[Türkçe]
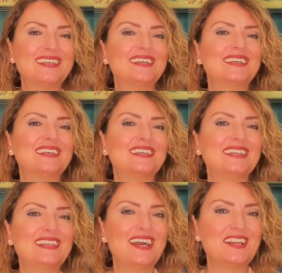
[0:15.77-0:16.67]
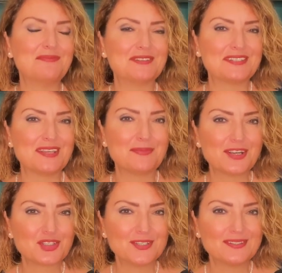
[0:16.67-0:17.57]
e, ilerlemesine
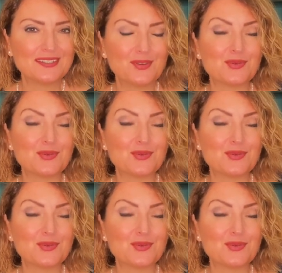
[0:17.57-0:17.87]
başladı.